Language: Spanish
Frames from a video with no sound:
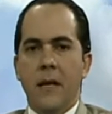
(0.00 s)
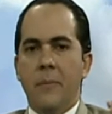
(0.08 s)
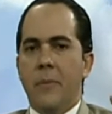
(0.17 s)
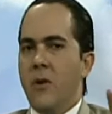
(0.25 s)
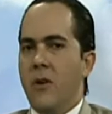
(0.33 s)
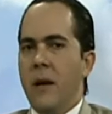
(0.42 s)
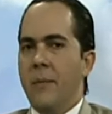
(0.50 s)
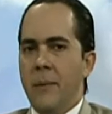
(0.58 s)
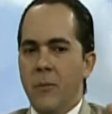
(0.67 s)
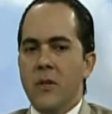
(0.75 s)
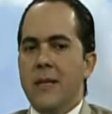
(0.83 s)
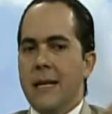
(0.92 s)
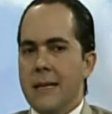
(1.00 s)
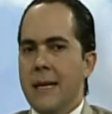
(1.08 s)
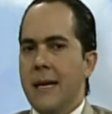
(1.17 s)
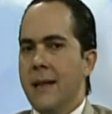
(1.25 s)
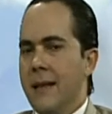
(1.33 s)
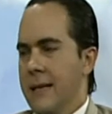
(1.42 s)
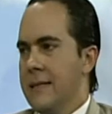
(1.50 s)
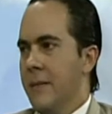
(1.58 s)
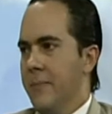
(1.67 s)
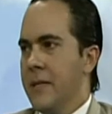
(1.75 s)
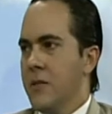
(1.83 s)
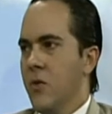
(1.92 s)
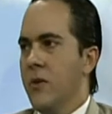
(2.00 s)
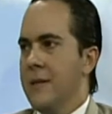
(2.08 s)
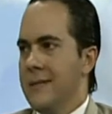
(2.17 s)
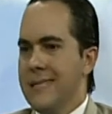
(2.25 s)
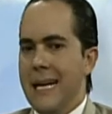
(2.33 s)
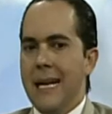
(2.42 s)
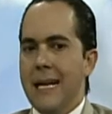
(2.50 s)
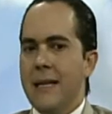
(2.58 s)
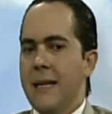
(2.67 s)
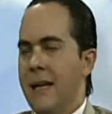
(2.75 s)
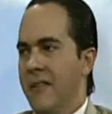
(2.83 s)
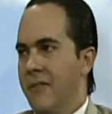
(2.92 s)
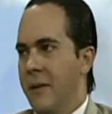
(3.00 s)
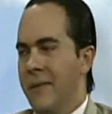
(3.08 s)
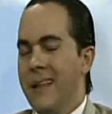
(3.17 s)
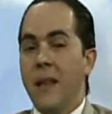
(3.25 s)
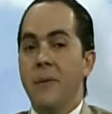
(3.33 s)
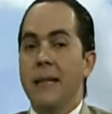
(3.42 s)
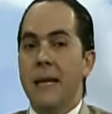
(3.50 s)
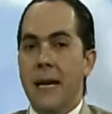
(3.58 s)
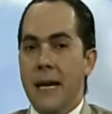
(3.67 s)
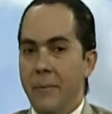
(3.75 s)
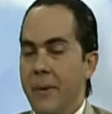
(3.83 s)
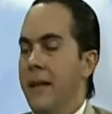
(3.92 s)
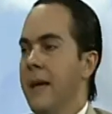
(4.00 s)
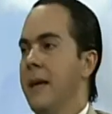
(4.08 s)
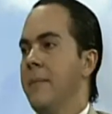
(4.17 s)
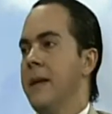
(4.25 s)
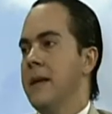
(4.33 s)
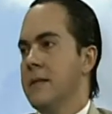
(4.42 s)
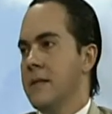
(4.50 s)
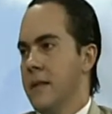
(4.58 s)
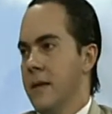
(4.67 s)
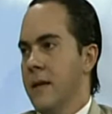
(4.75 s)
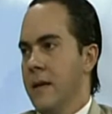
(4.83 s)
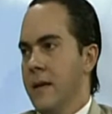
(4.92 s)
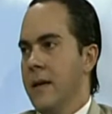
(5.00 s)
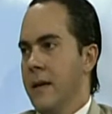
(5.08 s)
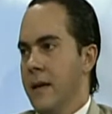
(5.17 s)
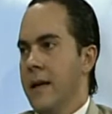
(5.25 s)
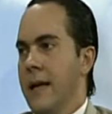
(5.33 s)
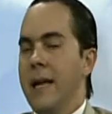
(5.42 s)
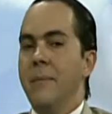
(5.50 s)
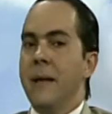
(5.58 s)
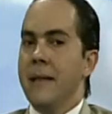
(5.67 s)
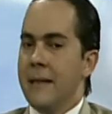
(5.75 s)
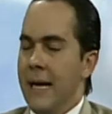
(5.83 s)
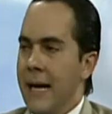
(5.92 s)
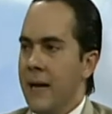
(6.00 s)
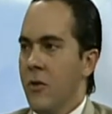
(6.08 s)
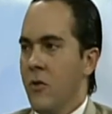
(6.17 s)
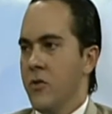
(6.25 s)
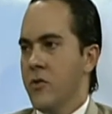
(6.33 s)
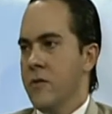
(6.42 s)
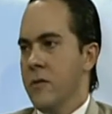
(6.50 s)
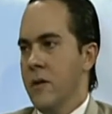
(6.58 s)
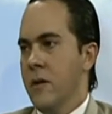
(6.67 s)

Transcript: eh, pero ahora mismo es tratar de que esas personas salgan de las enfermedades, evitar las epidemias, eh, alimentarlos,